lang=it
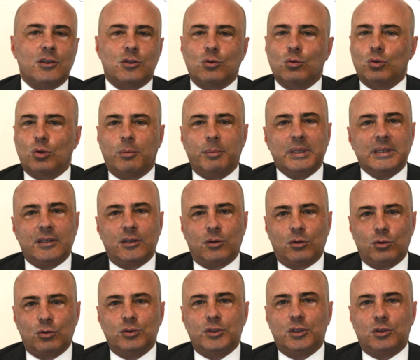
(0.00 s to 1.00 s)
Assolutamente no,
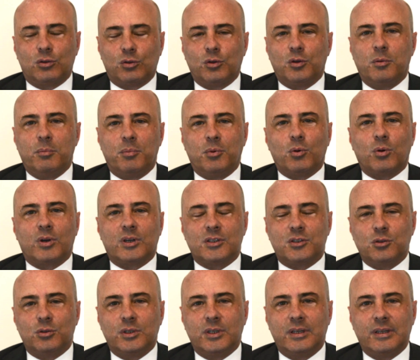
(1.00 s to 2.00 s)
l'ho detto in più
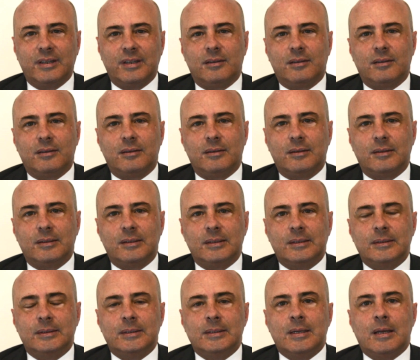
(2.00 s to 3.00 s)
occasioni. E allora
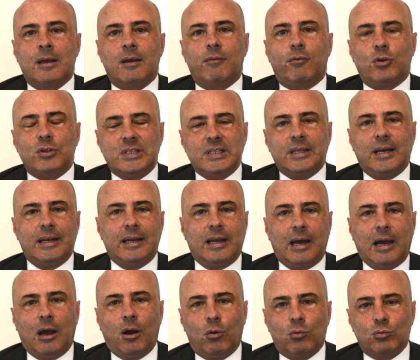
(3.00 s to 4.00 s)
chi è? Forza
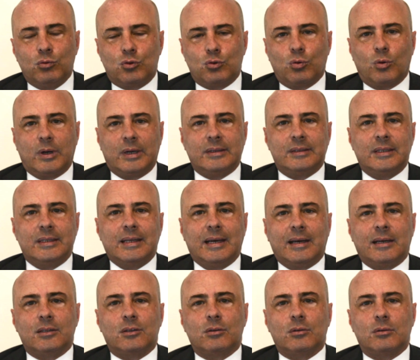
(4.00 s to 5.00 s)
Italia ha un suo
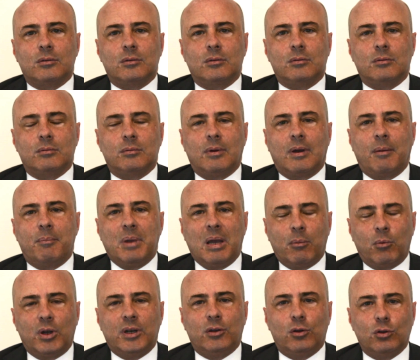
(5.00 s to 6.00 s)
candidato,
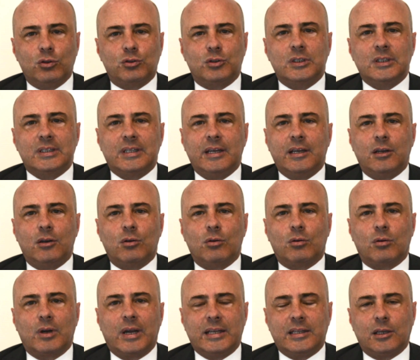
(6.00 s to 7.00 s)
abbiamo al nostro
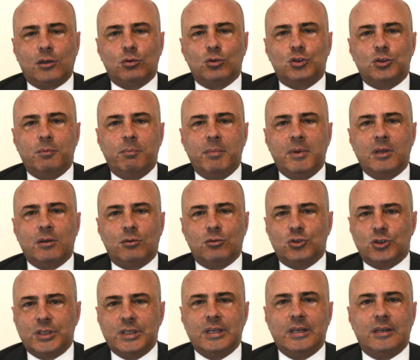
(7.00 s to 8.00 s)
interno Gaetano Cimmino,
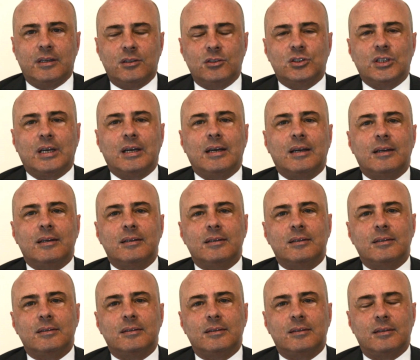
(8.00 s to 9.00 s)
ingegnere già
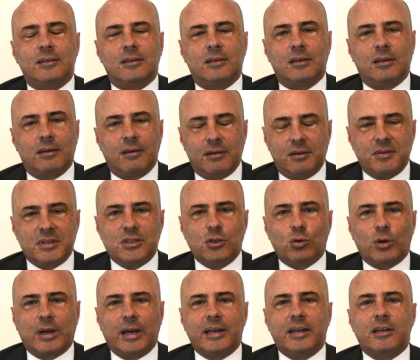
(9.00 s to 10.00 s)
eh,
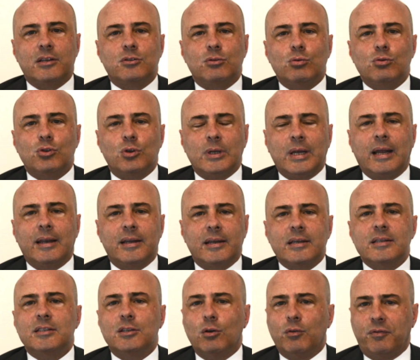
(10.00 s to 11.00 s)
rivestito cariche istituzionali,
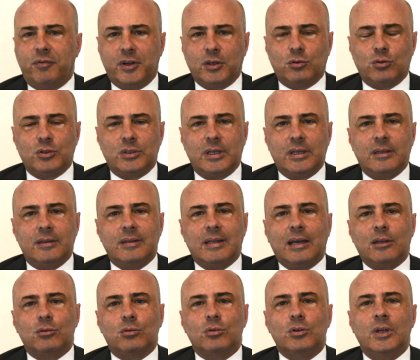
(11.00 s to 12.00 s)
che si è offerto, si è
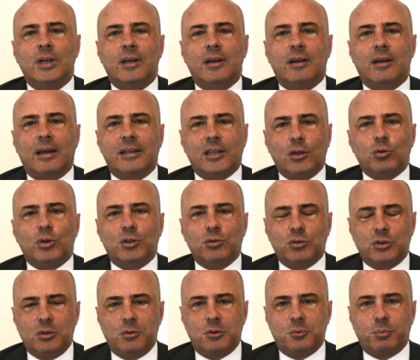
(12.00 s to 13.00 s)
dato, ha dato la
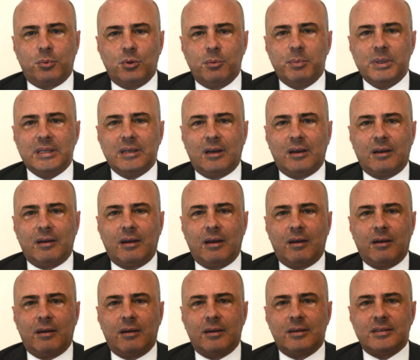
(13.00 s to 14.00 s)
sua
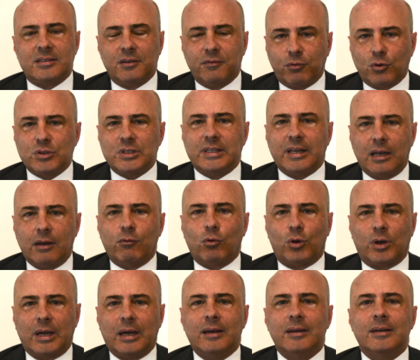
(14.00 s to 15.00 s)
disponibilità eh, se Forza Italia
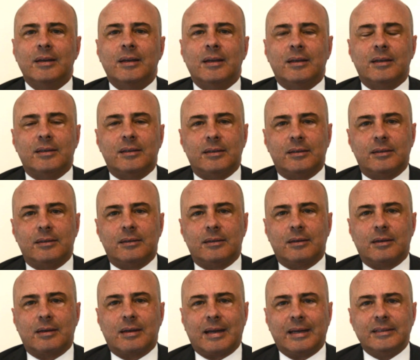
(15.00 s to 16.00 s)
vorrà
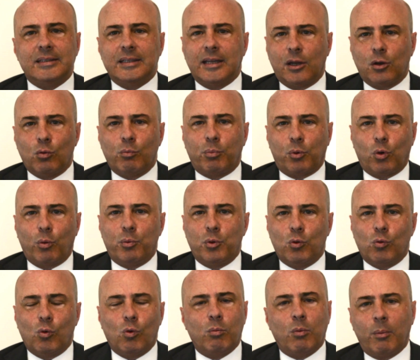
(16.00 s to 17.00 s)
eh, candidare un
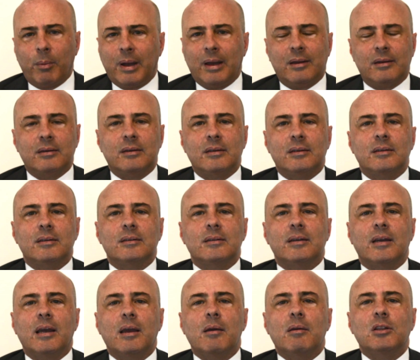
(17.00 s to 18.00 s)
proprio uomo,
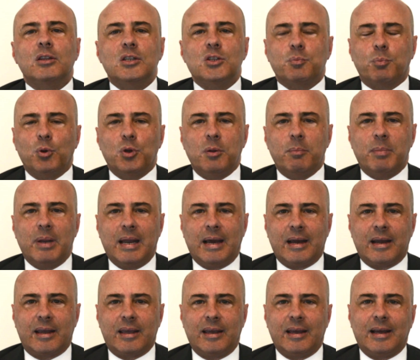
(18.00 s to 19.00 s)
ma eh, è disponibile
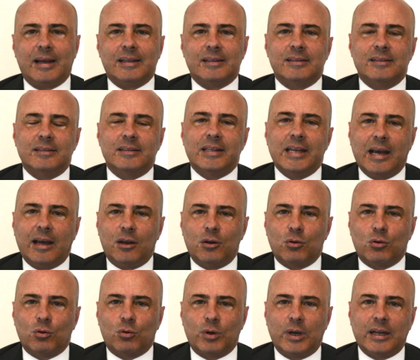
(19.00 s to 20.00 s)
anche a
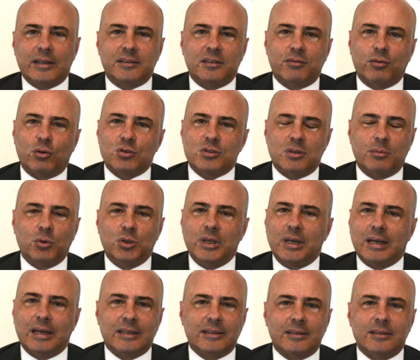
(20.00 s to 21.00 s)
dialogo con le altre forze
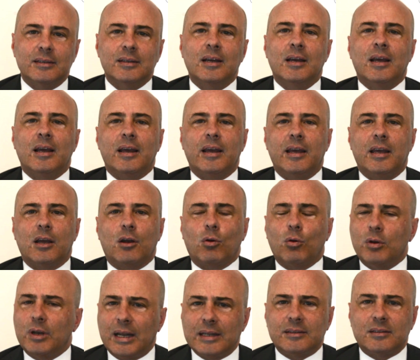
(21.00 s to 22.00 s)
moderate e
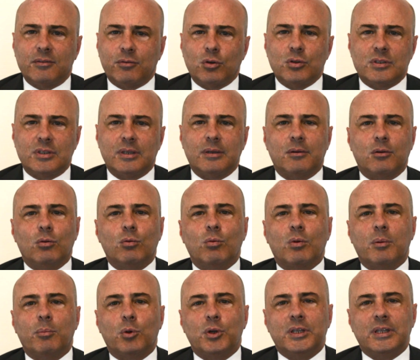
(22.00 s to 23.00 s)
con le altre forze
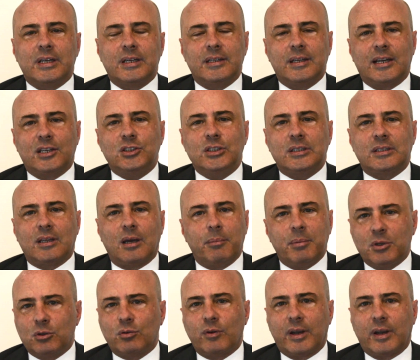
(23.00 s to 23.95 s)
comunque politiche della città per